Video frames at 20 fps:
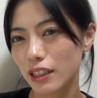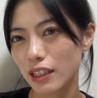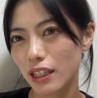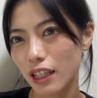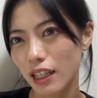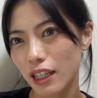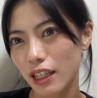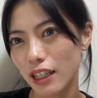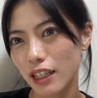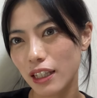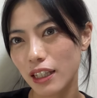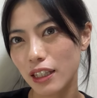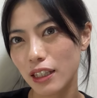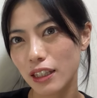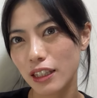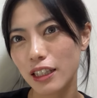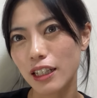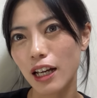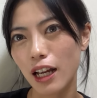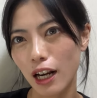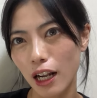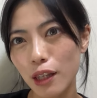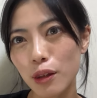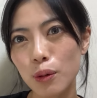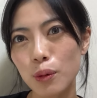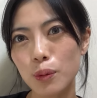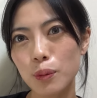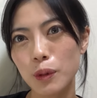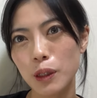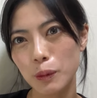いいかな
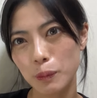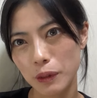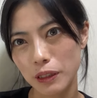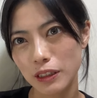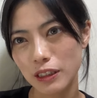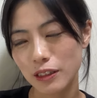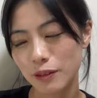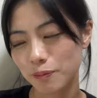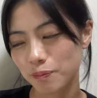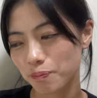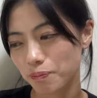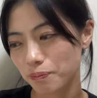と思います。